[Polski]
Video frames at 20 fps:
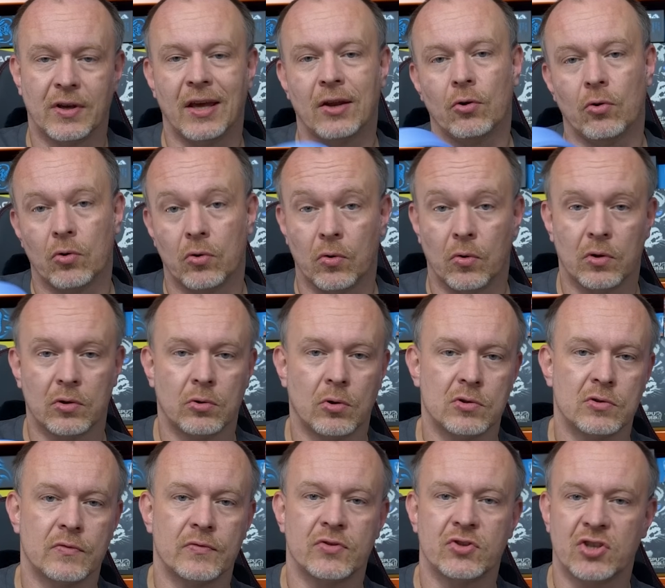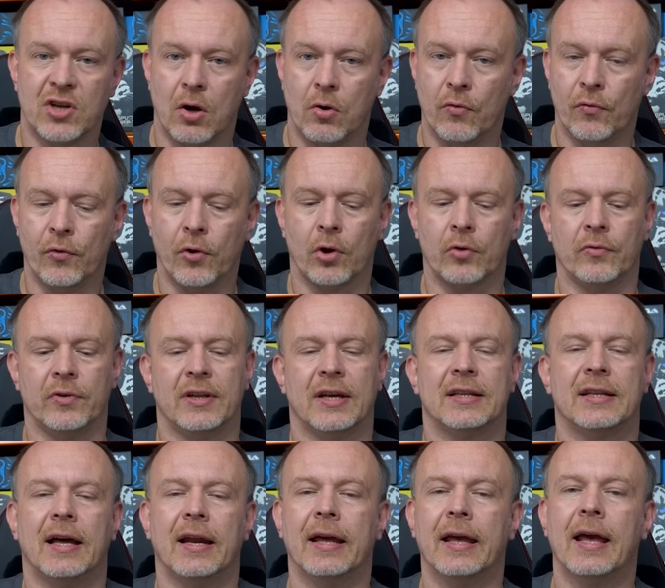kierunku, odgłosów strzałów, kroków i
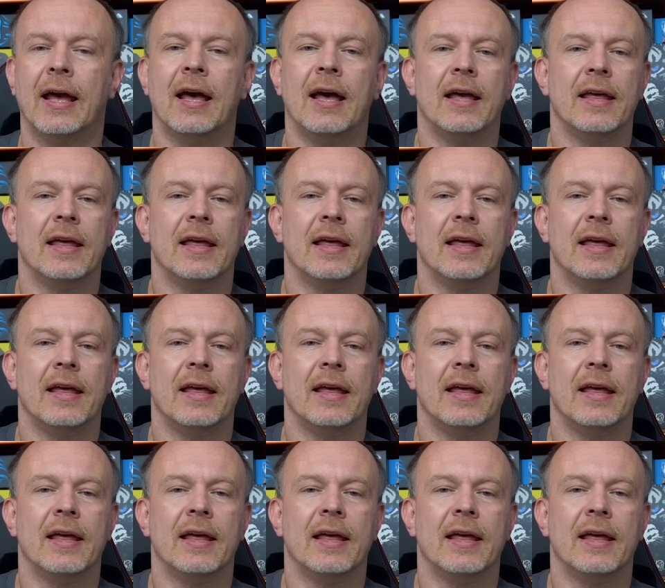tak dalej.